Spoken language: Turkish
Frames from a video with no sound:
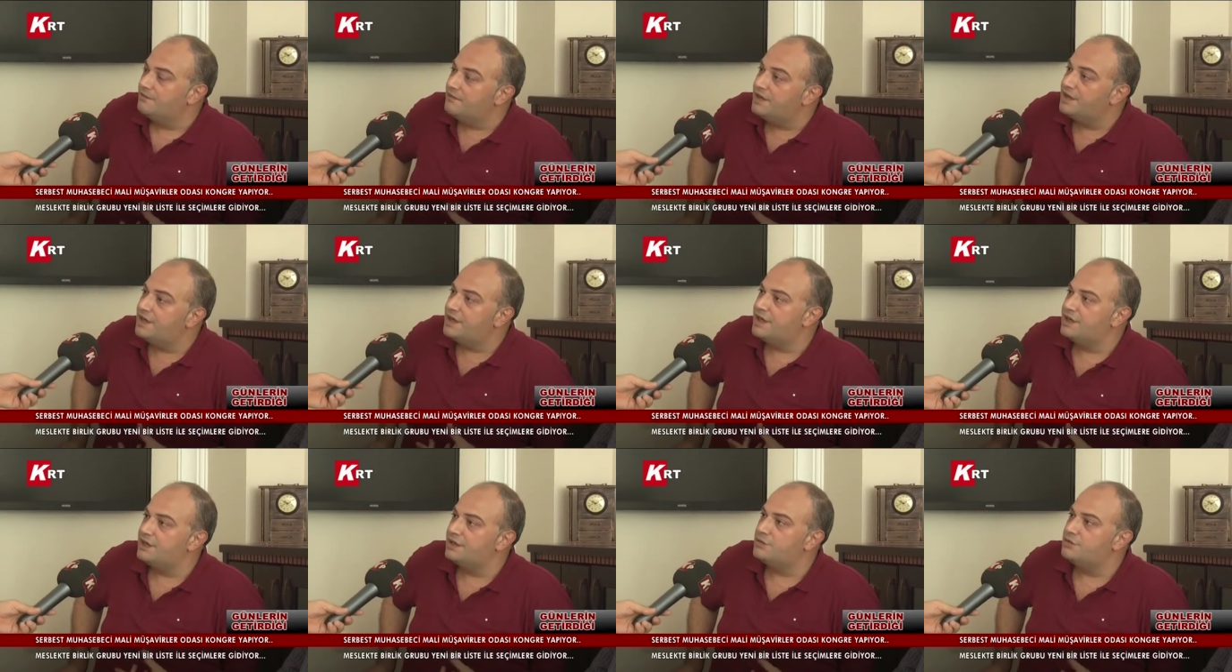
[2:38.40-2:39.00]
ve
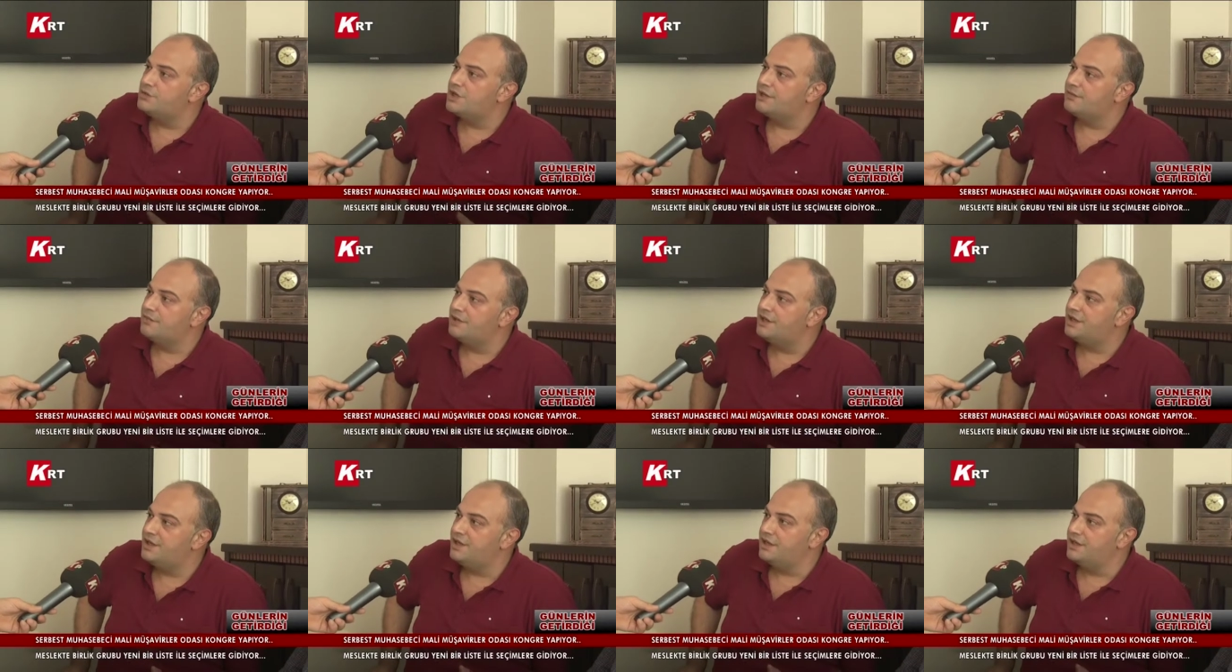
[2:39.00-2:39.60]
gerekli
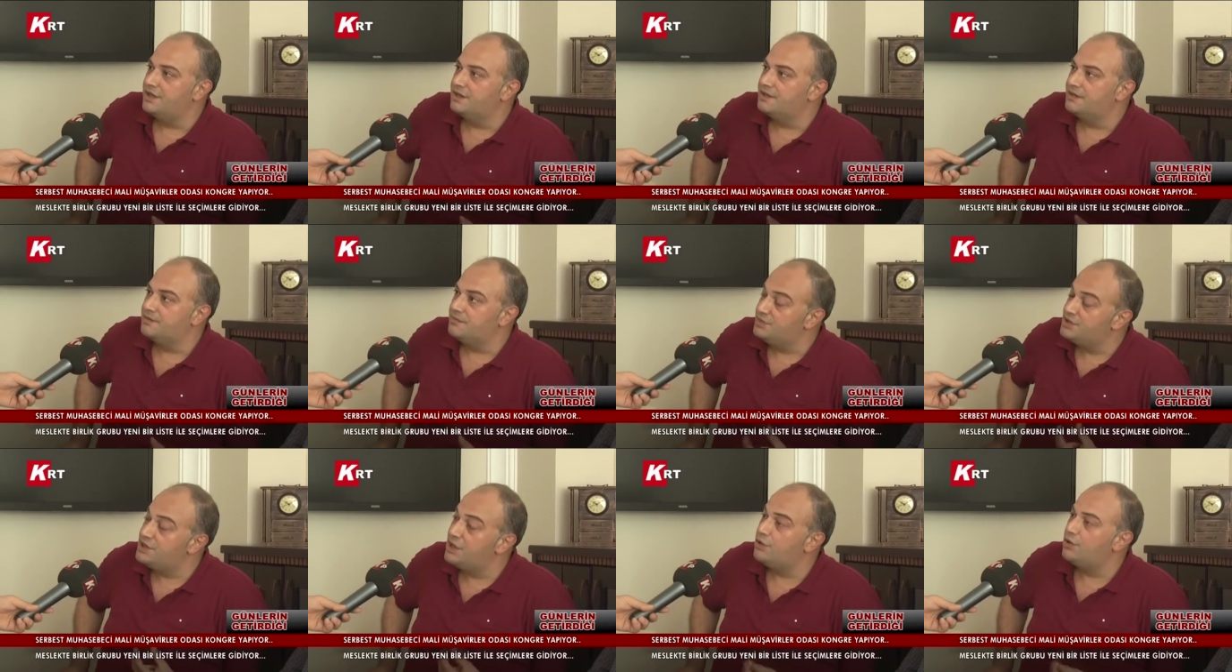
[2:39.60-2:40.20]
düzeltmeleri
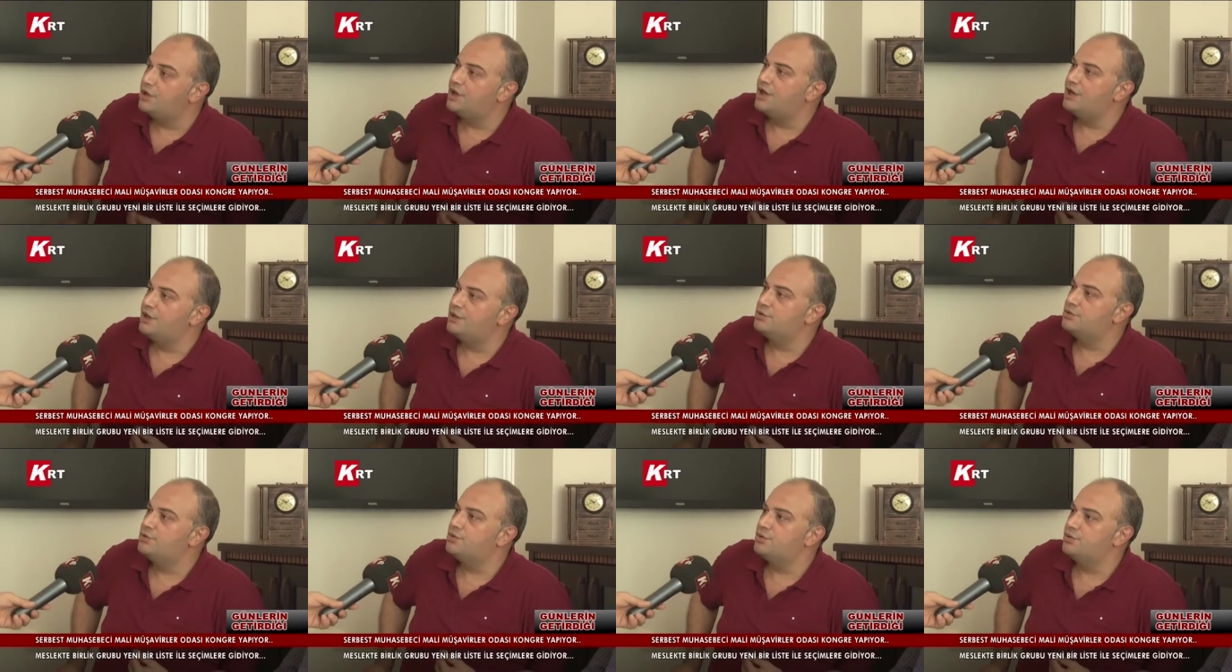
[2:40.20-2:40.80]
bize göre
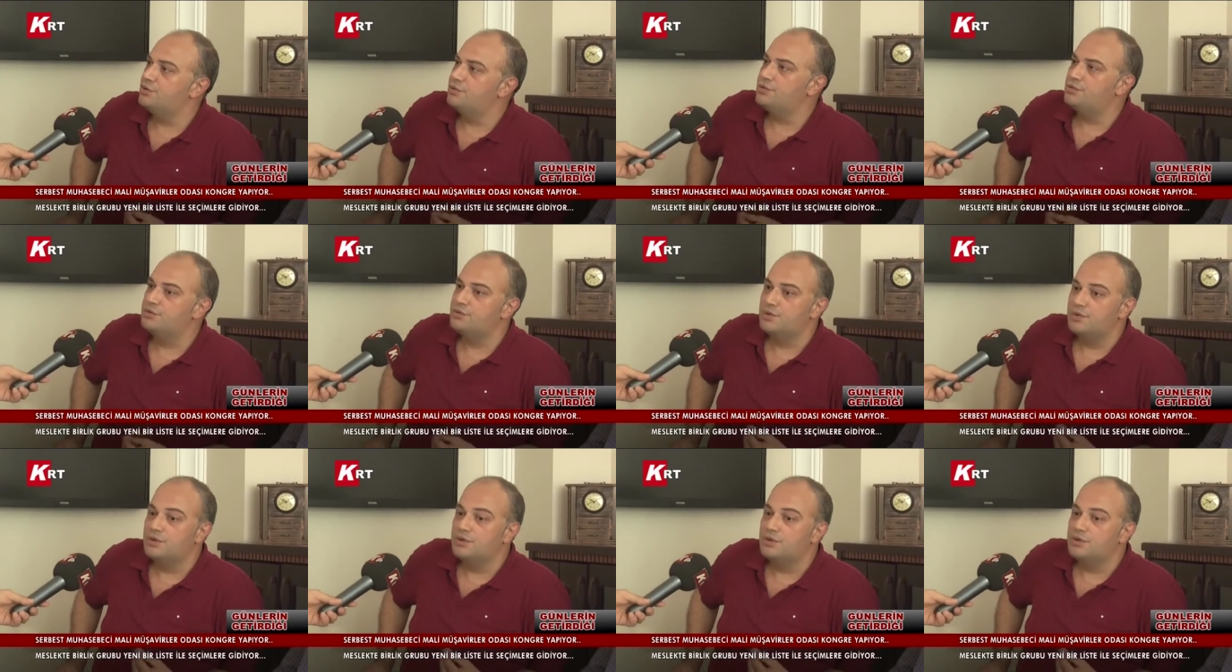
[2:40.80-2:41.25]
yanlış gördüğümüz